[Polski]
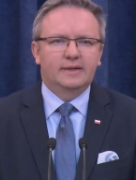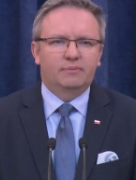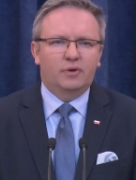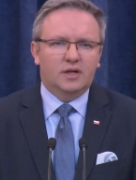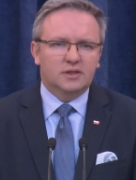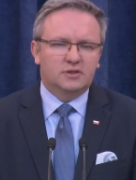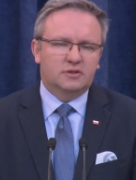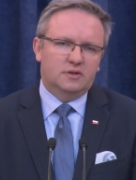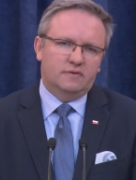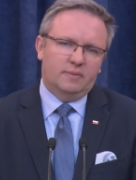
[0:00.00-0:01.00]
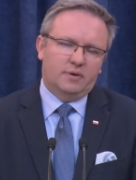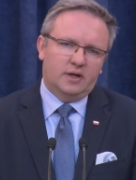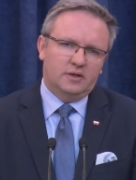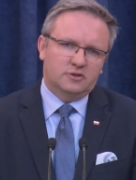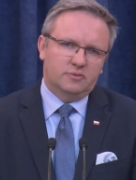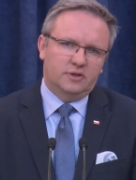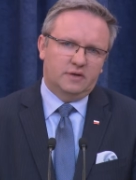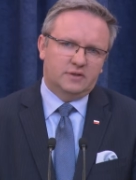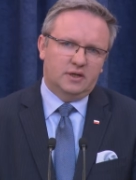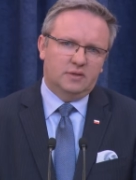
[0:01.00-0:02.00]
pokazać te dwa kraje sobie
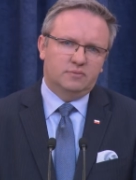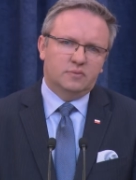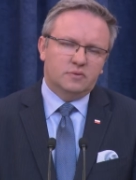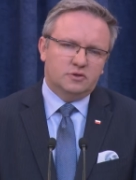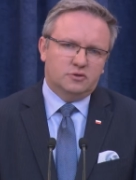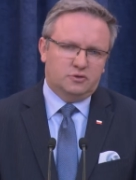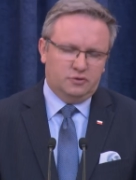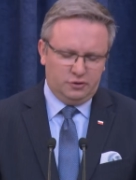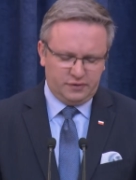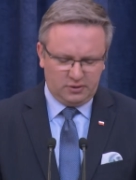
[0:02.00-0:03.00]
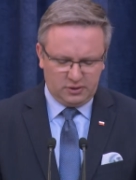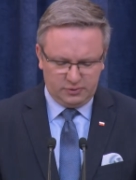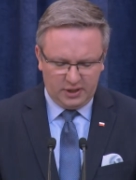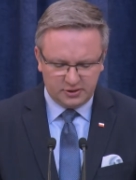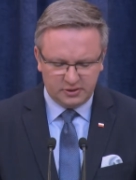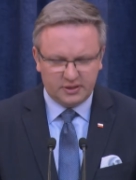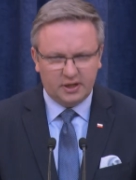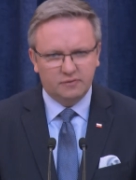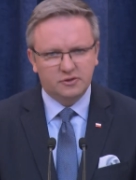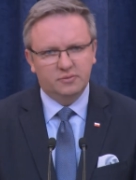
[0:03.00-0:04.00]
nawzajem, środowisko gospodarcze tych
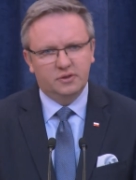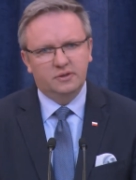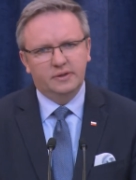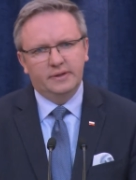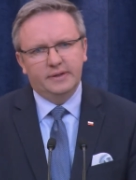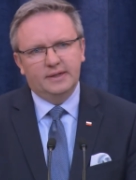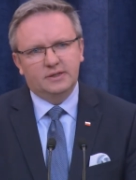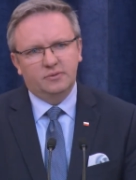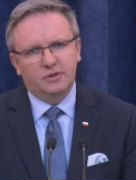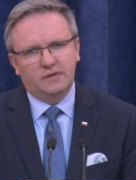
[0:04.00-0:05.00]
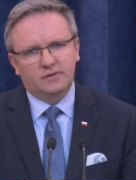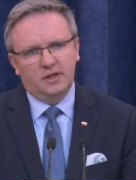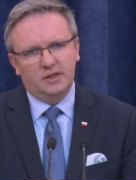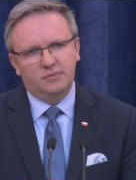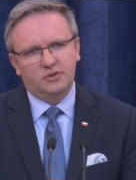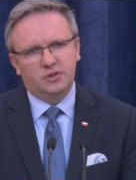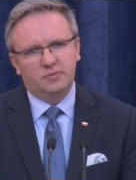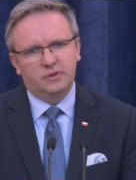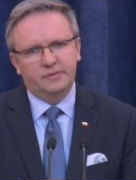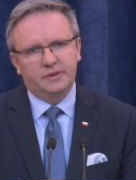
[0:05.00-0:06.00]
krajów sobie, sobie nawzajem i
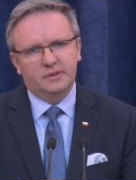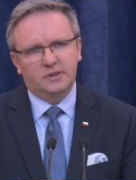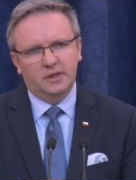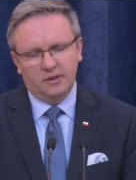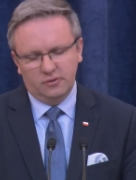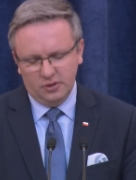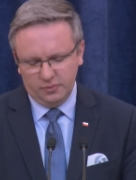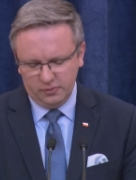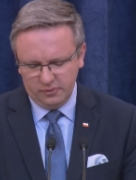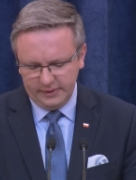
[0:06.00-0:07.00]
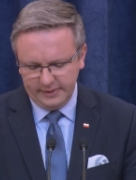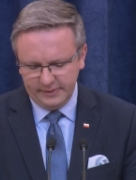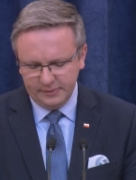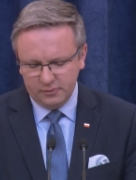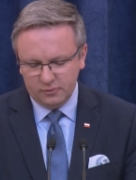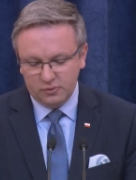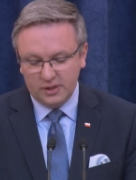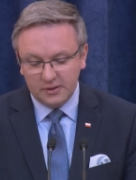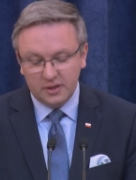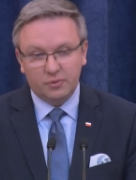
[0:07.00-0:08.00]
żeby tego typu
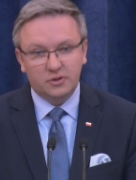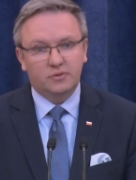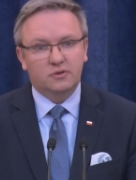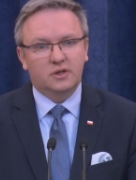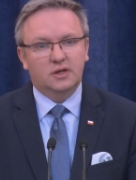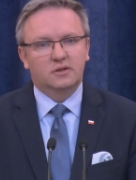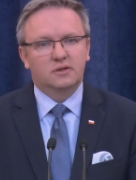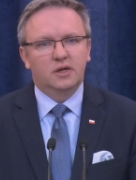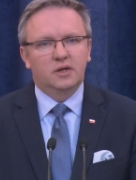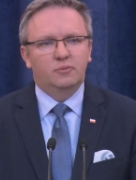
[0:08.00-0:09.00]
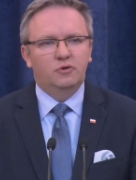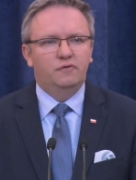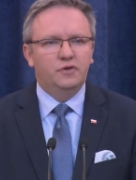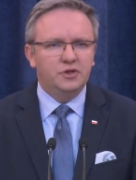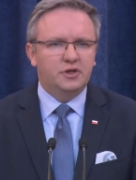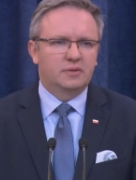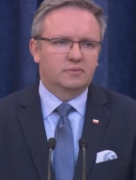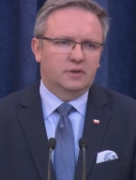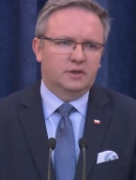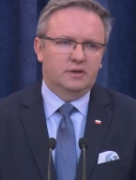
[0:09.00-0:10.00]
udane potem kontrakty były
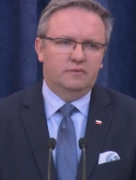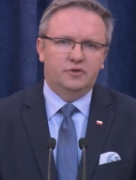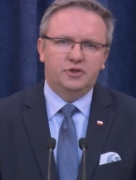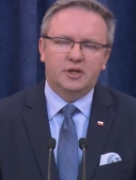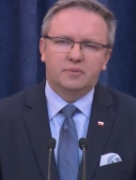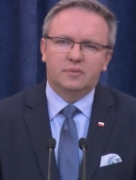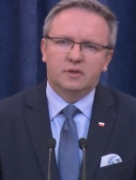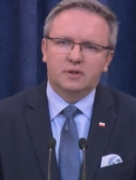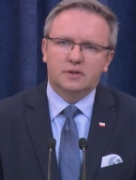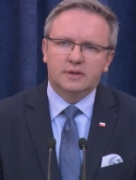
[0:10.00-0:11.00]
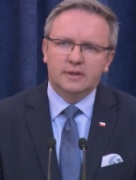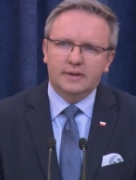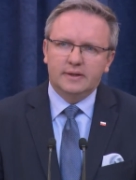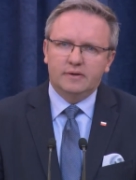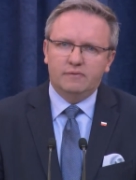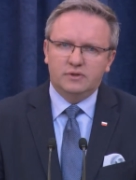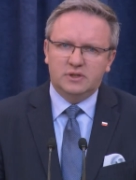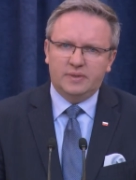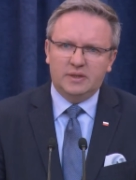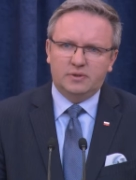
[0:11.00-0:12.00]
wynikiem, wynikiem wizyty
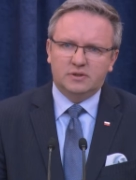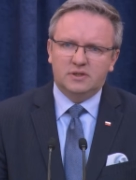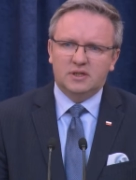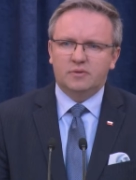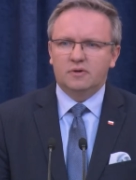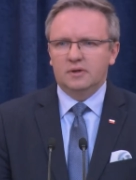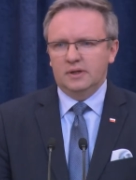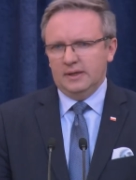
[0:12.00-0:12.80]
pana prezydenta, bo